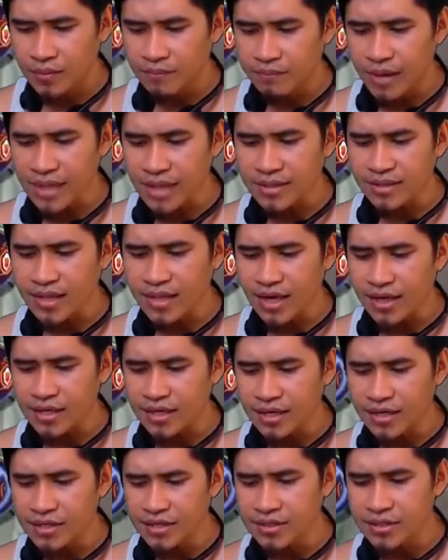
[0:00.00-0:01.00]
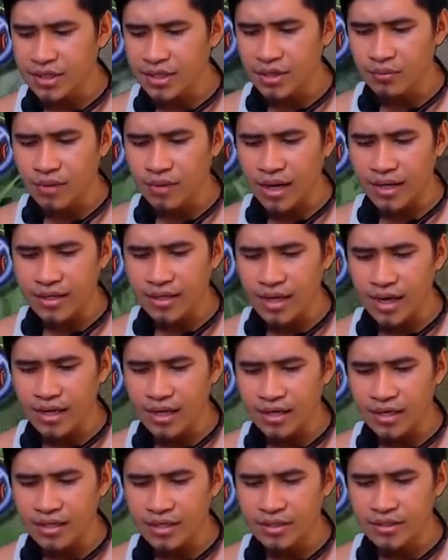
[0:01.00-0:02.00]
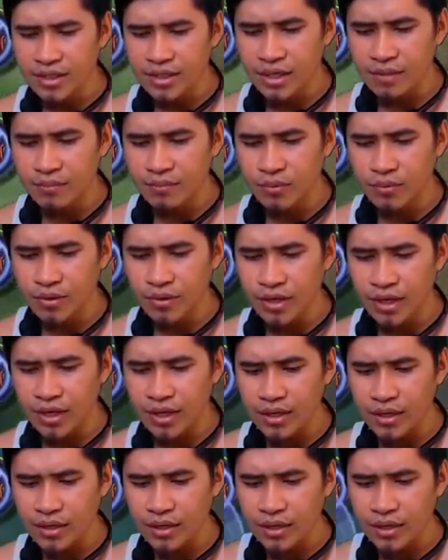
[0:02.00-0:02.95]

Patay, Gringer. Wa na, Gringer, buwi.